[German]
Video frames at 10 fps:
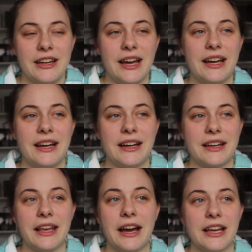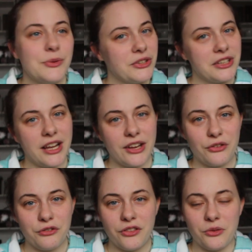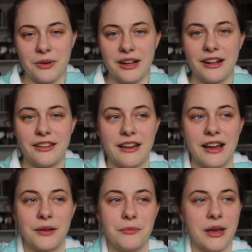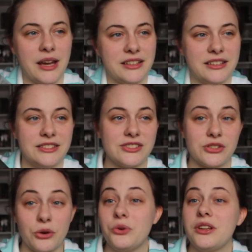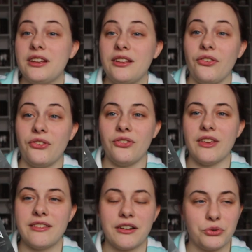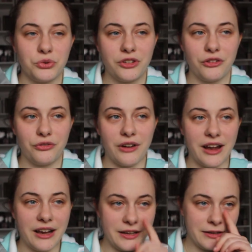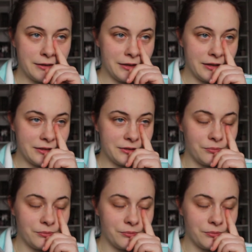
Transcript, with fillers: Ach ja, ich möchte gar nicht so viel zum Inhalt sagen. Mir hat die Story sehr, sehr gut gefallen. Ich